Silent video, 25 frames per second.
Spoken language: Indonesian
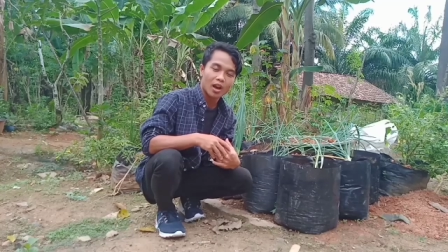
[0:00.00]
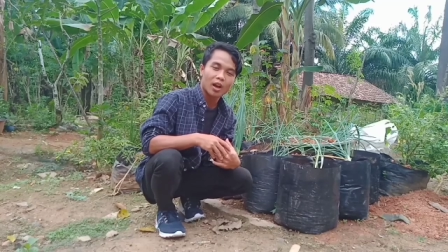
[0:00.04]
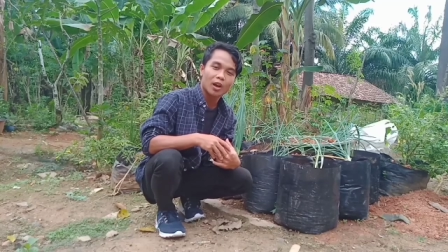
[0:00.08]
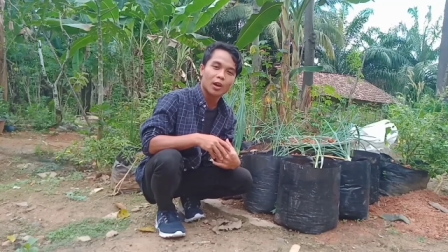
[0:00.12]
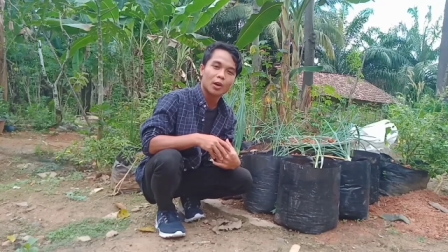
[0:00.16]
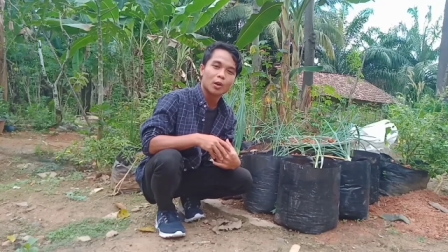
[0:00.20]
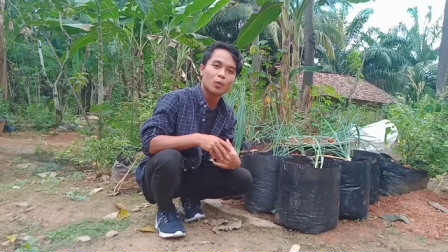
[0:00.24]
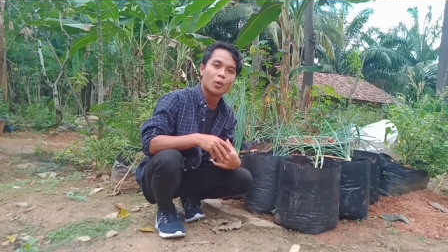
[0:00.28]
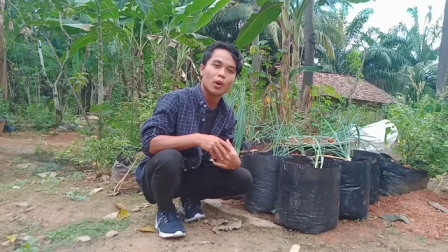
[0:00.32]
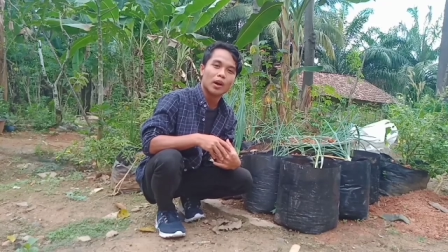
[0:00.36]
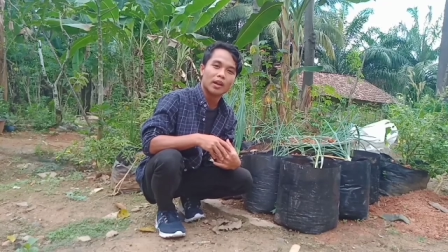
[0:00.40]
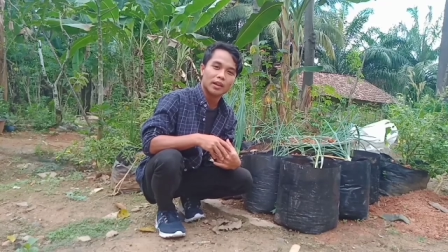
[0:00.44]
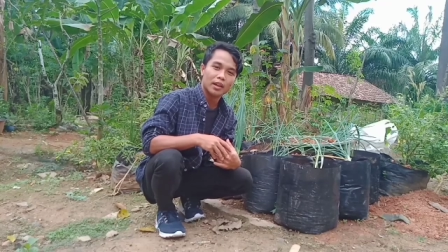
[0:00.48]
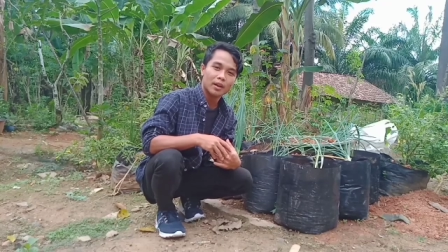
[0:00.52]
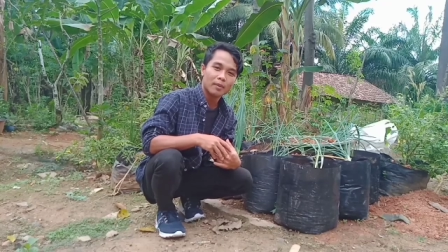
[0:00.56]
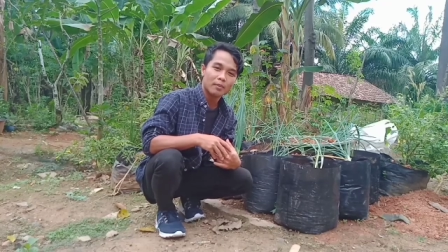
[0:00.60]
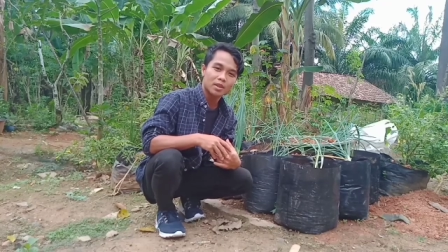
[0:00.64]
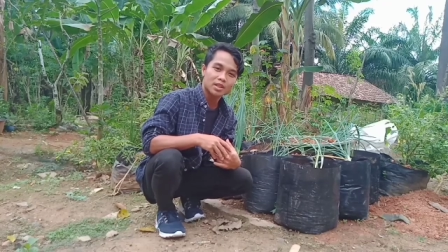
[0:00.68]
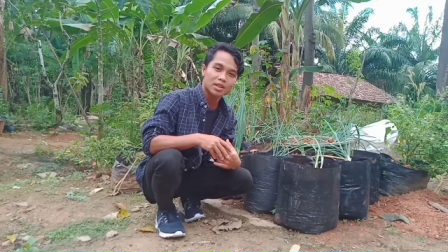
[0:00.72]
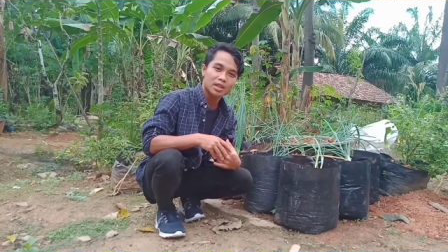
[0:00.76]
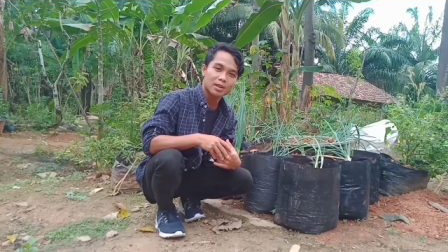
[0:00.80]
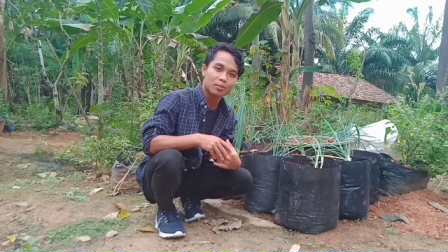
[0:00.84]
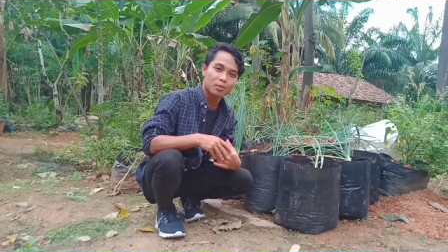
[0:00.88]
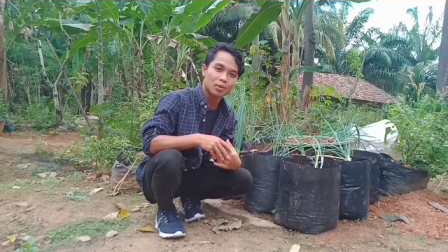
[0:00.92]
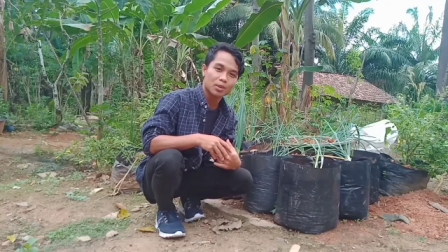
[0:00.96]
Keduanya
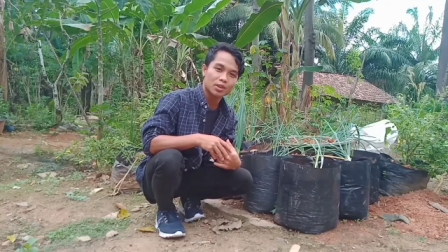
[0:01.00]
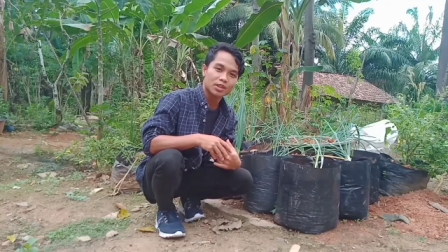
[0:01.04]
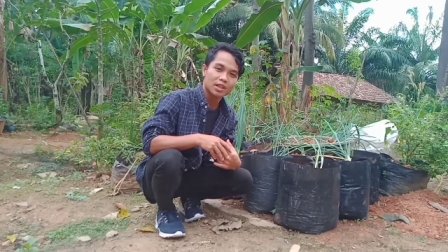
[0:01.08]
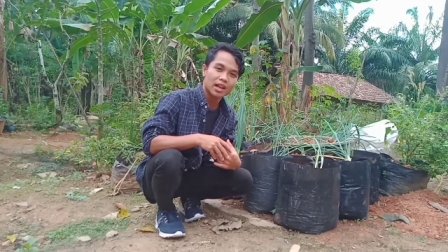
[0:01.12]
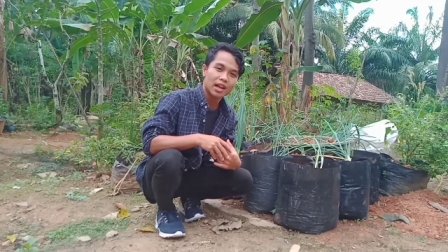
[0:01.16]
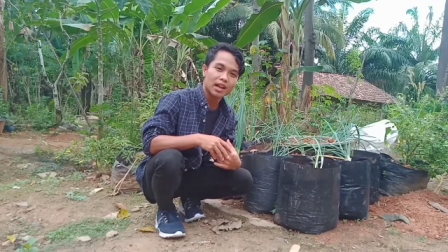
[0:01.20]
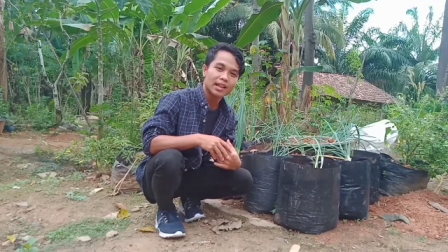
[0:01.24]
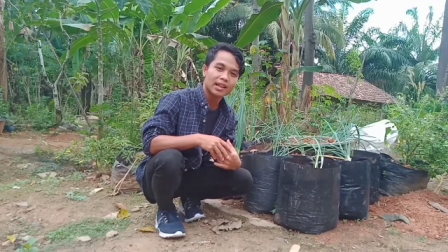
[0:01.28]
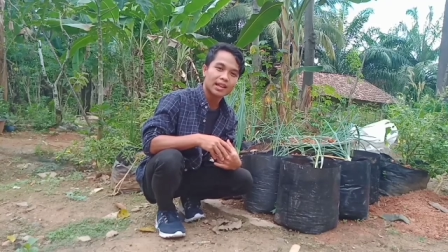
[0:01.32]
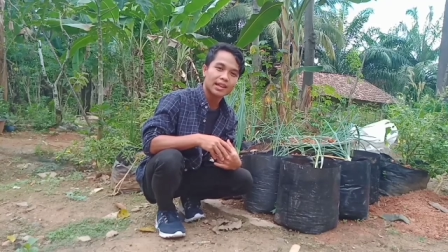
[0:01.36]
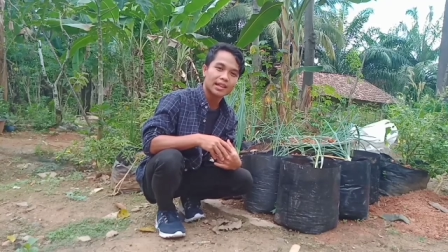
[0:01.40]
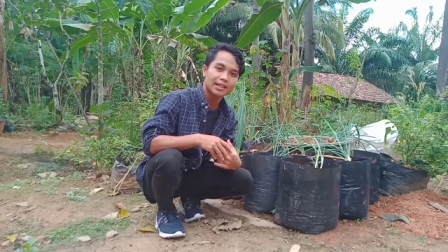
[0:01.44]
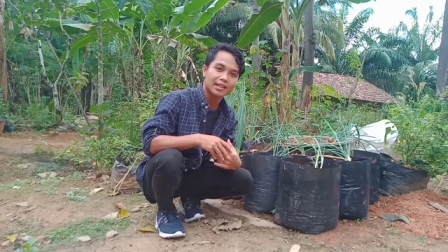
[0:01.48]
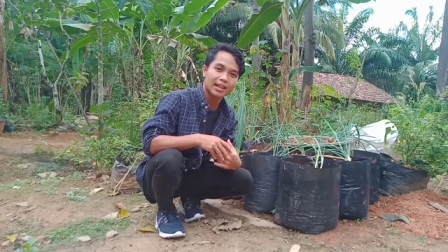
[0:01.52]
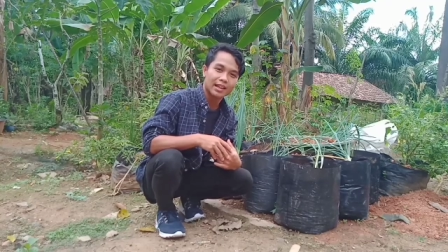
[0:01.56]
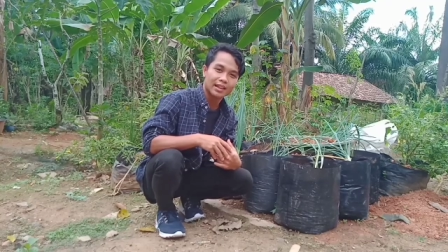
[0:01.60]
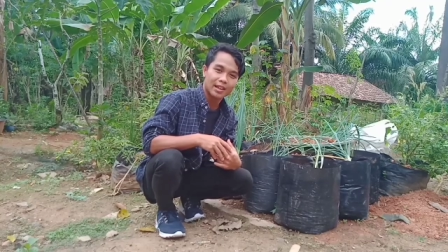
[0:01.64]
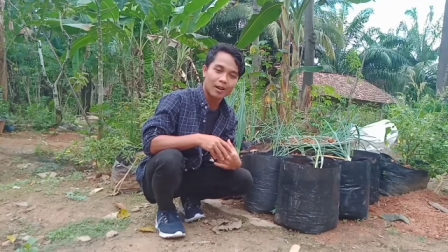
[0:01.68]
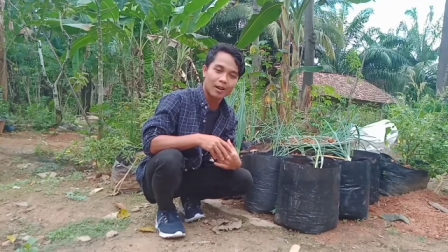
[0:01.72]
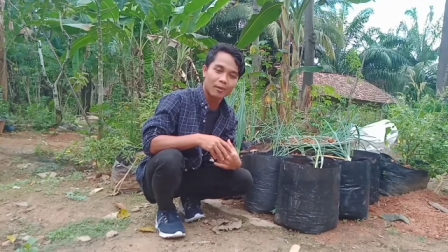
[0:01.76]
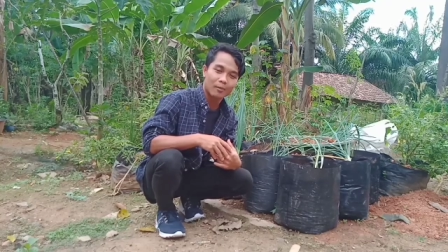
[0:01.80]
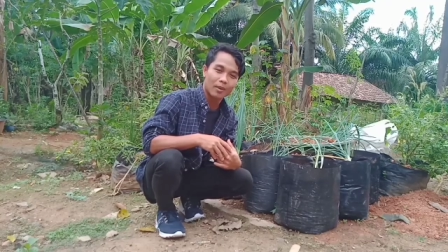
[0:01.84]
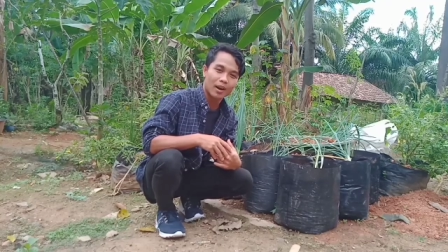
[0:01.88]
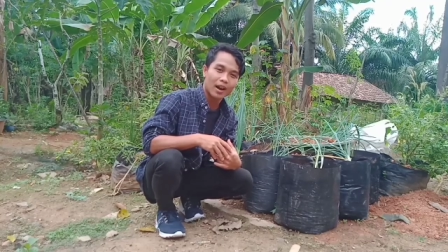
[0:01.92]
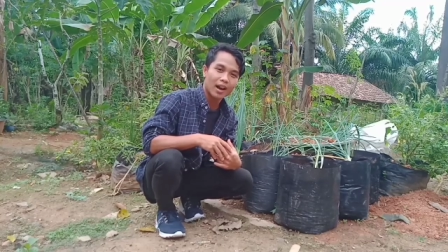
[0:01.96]
meskipun saling kita
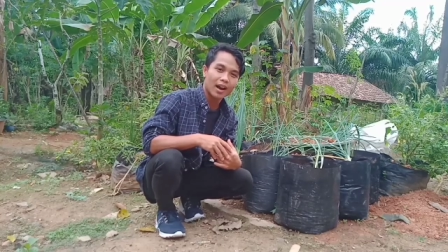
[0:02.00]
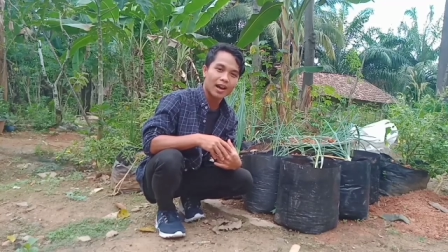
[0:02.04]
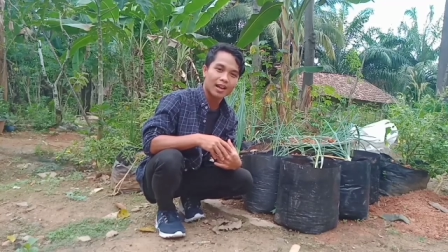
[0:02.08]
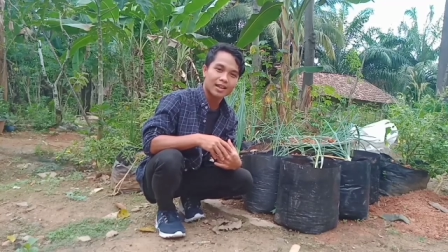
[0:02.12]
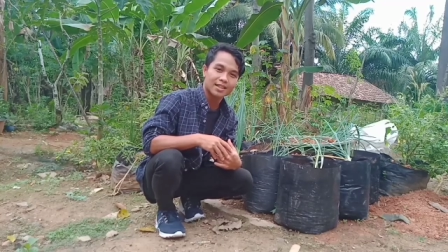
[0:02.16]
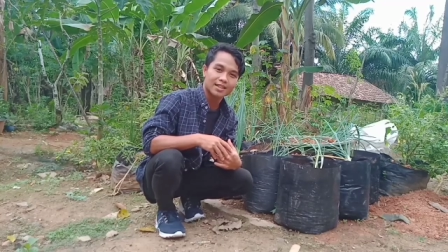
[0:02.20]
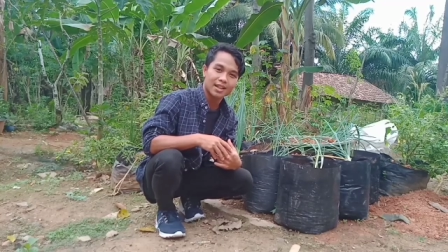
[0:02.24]
tabrakan